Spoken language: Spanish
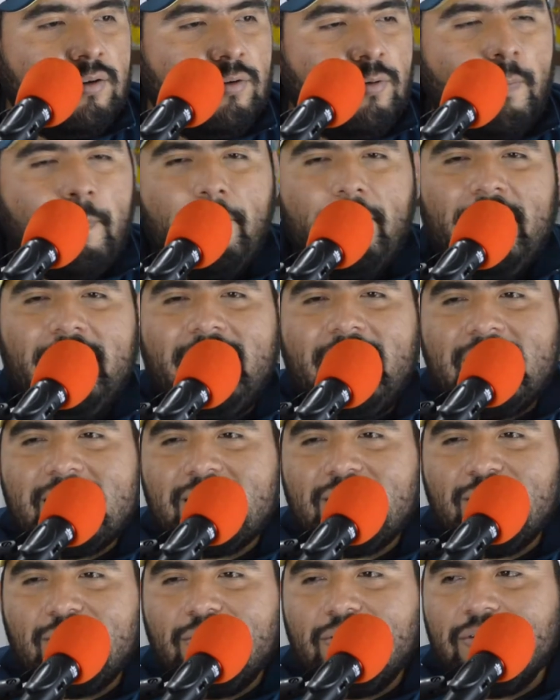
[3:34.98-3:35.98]
un
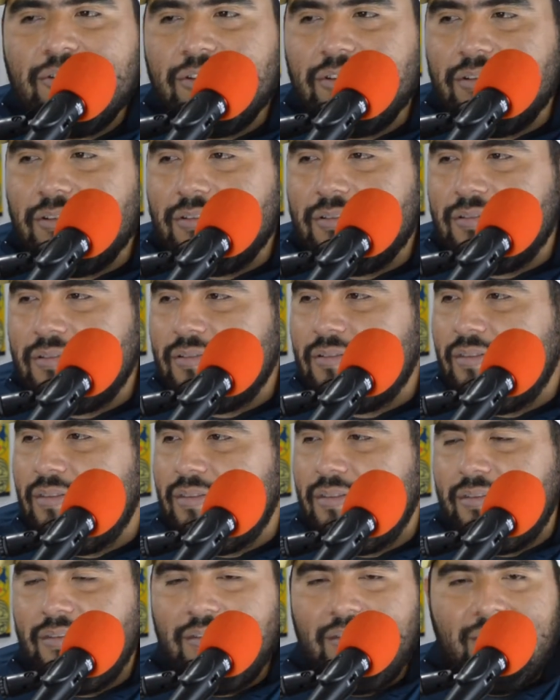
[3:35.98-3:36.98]
pedazo
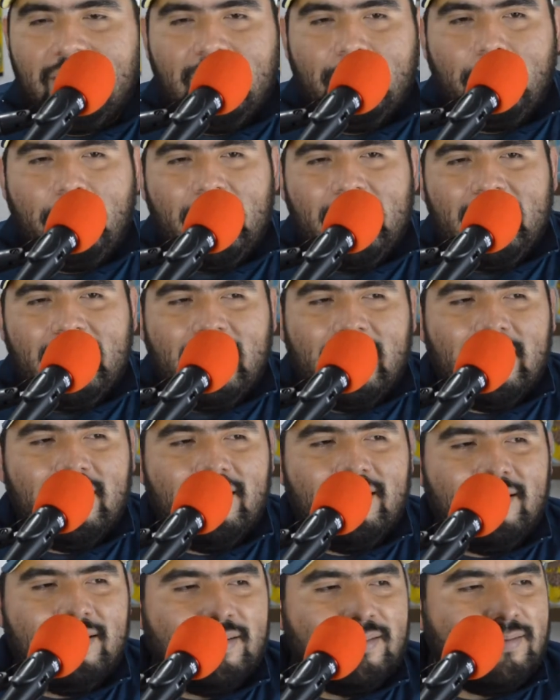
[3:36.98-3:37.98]
de
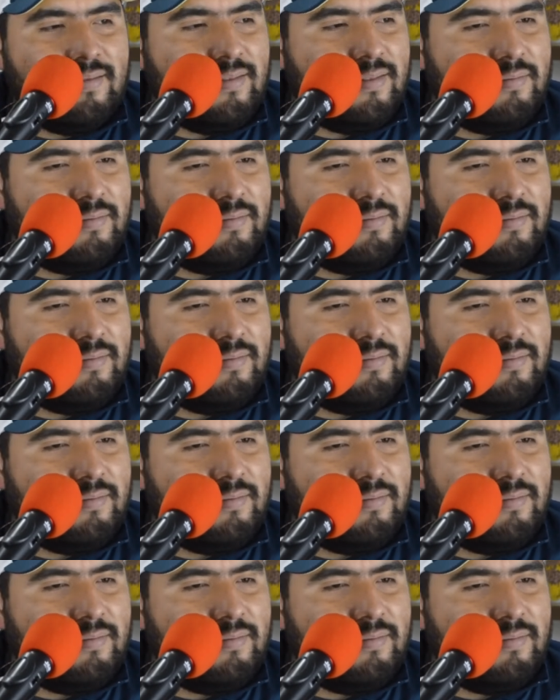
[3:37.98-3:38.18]
penal